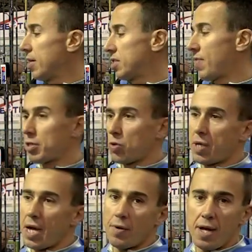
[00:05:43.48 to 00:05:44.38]
si va a
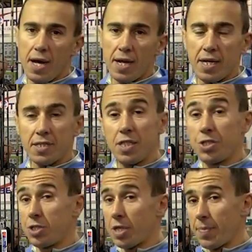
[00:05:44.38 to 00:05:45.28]
toccare una canna
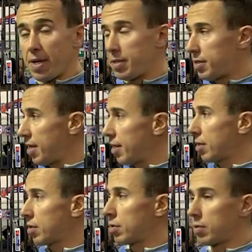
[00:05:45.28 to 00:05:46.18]
decisamente
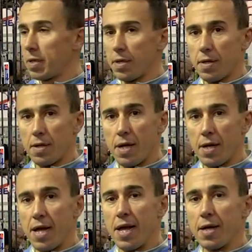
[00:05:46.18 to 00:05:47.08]

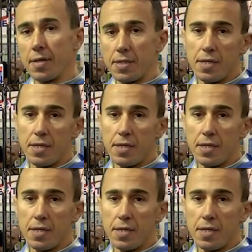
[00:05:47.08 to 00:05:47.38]
e